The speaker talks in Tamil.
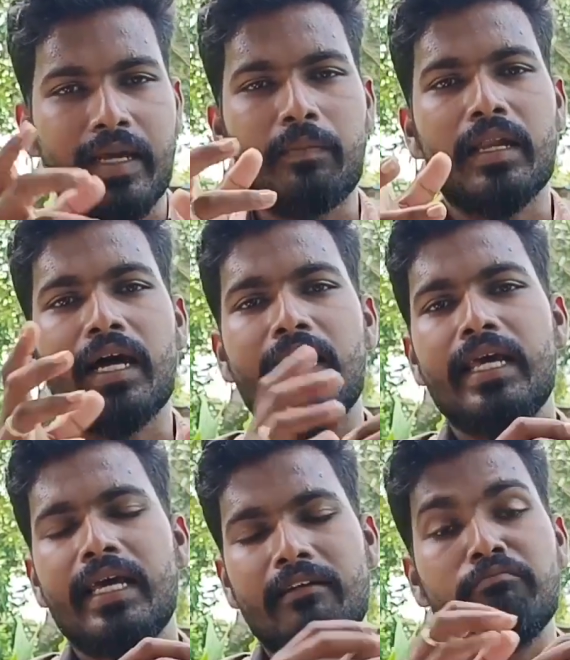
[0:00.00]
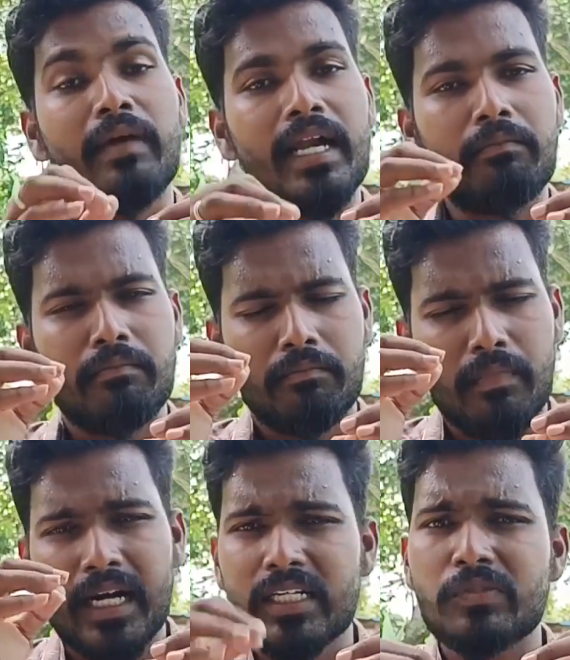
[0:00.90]
நம்மளால் ம
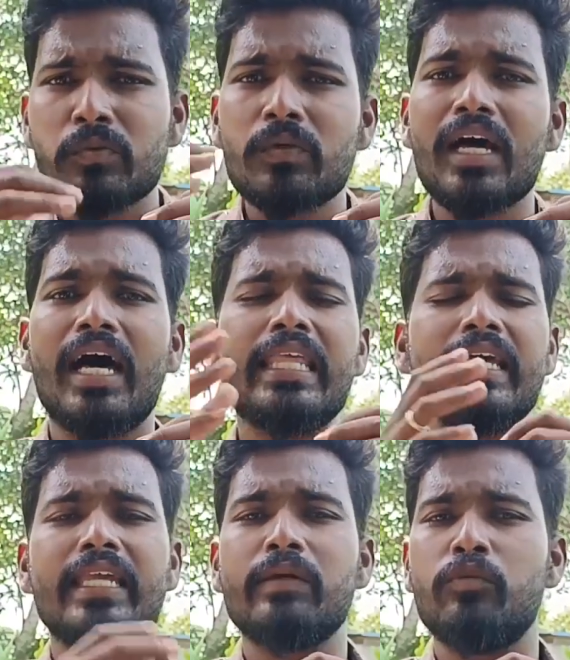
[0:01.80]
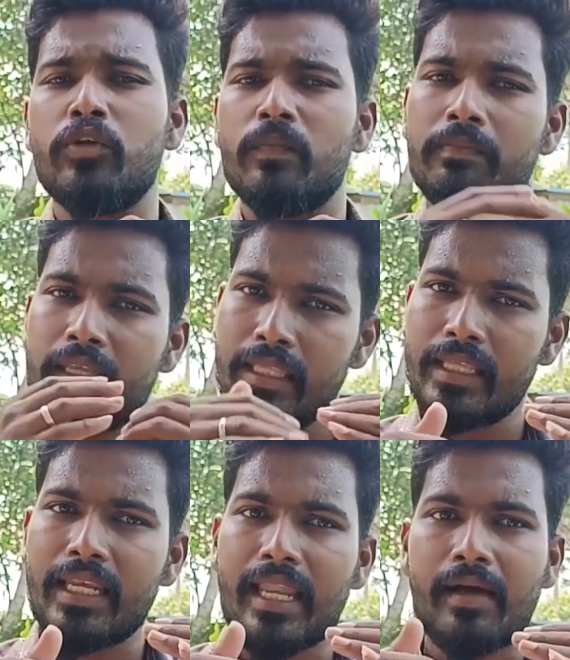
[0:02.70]
மகசூலை அதிகரிக்க முடியும்
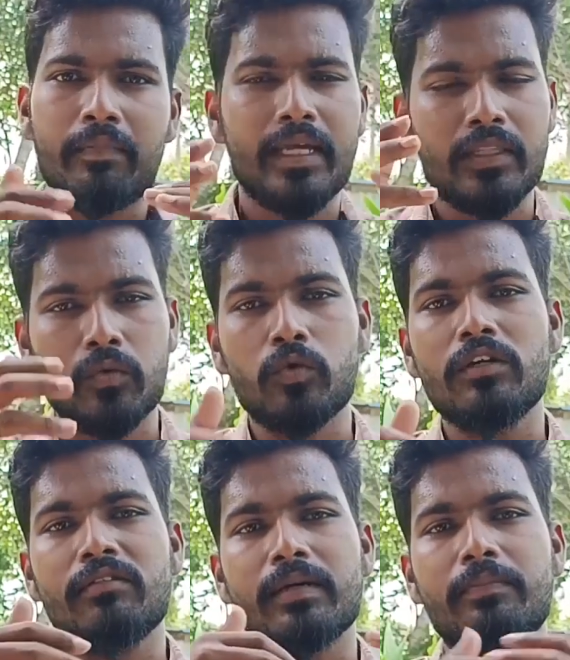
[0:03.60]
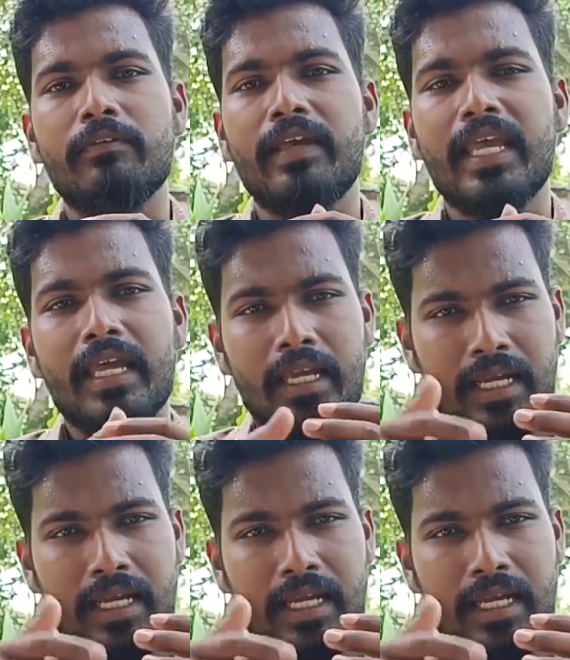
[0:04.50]
இது இல்லாமல் இந்த உழுவுறப்பவே